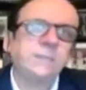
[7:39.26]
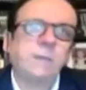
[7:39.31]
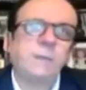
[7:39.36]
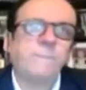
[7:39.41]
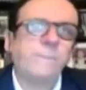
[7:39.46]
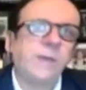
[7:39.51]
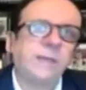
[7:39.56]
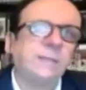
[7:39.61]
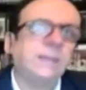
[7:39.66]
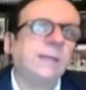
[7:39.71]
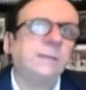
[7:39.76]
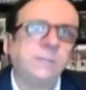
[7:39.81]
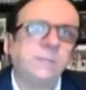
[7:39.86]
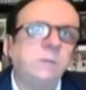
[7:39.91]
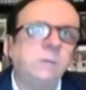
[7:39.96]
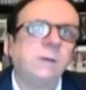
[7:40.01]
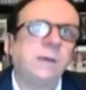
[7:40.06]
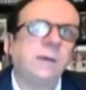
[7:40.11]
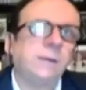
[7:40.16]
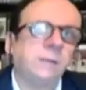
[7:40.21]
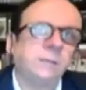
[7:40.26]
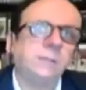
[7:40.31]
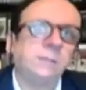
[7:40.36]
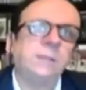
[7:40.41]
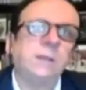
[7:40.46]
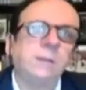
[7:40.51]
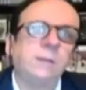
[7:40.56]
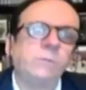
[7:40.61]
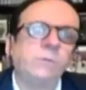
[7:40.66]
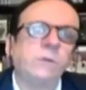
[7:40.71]
expectativas que tiene
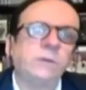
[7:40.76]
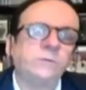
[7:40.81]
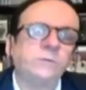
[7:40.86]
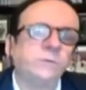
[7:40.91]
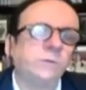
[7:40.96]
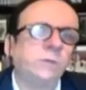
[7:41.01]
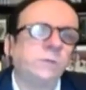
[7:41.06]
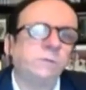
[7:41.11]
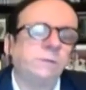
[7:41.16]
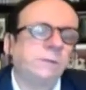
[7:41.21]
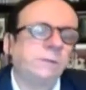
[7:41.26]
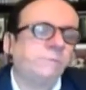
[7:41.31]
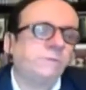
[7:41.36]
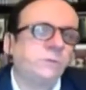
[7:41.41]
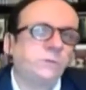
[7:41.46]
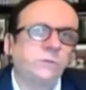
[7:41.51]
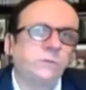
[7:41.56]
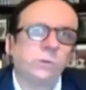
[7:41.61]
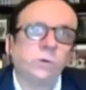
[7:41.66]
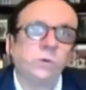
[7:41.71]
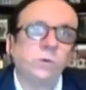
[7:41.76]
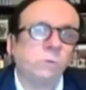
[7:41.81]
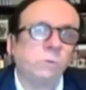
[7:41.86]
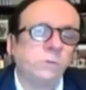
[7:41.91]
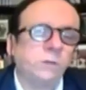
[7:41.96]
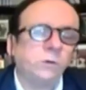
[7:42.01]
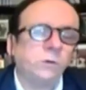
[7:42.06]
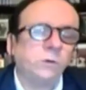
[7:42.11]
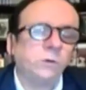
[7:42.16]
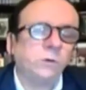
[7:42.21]
la población de beneficios
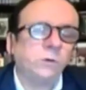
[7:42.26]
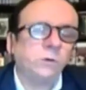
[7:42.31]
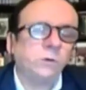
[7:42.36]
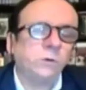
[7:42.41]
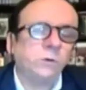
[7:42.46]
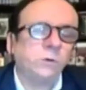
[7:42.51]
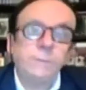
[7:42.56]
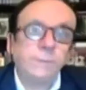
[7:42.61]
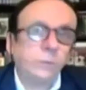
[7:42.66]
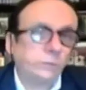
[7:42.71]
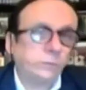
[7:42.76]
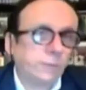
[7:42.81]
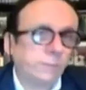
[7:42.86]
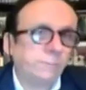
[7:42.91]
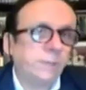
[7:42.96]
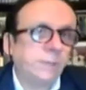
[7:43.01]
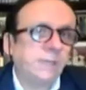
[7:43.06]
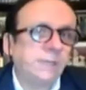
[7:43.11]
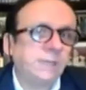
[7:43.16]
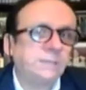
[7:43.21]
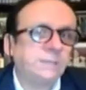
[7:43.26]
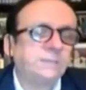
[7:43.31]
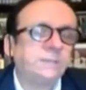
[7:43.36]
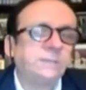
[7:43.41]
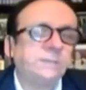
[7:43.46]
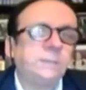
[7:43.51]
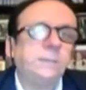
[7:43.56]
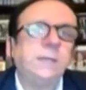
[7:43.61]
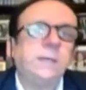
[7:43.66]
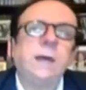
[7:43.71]
económicos, pero también la
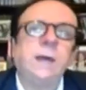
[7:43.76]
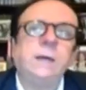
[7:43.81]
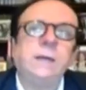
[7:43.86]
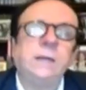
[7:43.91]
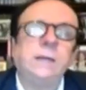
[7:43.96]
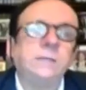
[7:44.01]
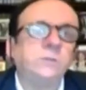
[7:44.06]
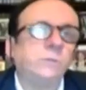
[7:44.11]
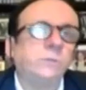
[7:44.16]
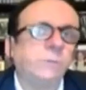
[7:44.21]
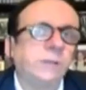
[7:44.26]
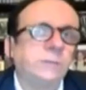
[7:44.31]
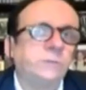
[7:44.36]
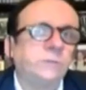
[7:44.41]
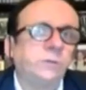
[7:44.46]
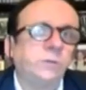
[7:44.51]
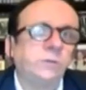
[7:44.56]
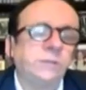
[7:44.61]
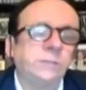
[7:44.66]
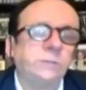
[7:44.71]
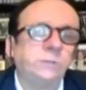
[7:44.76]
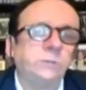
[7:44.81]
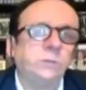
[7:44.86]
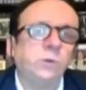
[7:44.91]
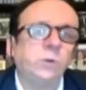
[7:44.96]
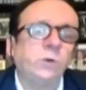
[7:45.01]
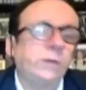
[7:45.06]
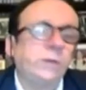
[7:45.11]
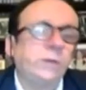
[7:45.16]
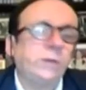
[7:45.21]
necesidad que las operaciones
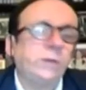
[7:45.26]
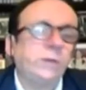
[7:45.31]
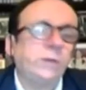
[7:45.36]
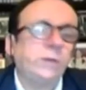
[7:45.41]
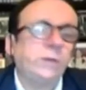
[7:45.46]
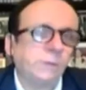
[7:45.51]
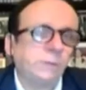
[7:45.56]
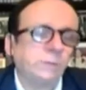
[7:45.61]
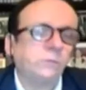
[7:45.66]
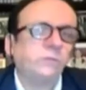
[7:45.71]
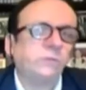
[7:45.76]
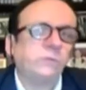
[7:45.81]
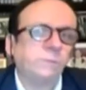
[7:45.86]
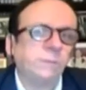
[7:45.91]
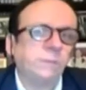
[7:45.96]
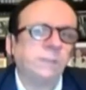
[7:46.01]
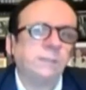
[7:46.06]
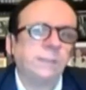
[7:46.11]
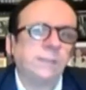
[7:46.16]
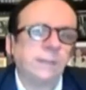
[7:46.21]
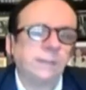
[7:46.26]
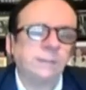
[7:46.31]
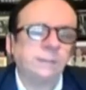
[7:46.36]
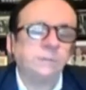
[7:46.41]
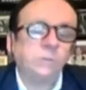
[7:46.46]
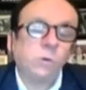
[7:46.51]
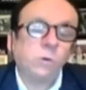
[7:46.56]
no generen impactos ambientales,